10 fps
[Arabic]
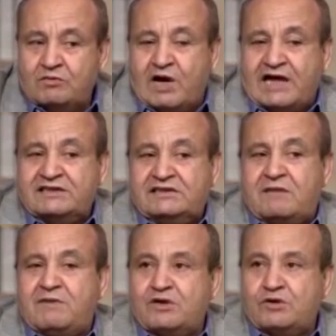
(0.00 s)

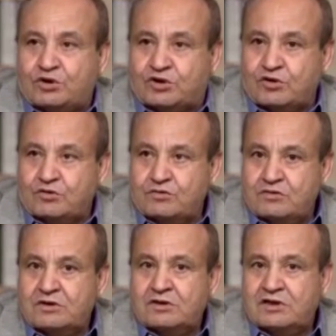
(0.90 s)
وعندما يخطئوا
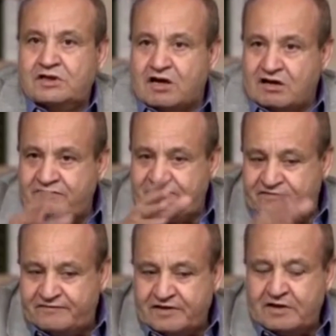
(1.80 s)

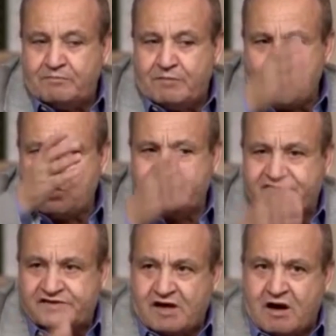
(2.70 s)
نقف
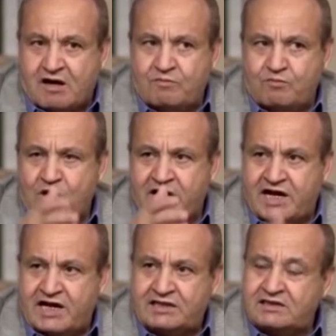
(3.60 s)
موقف صارم
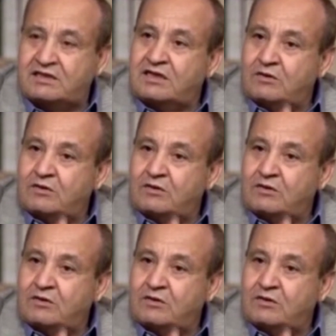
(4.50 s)
وجاد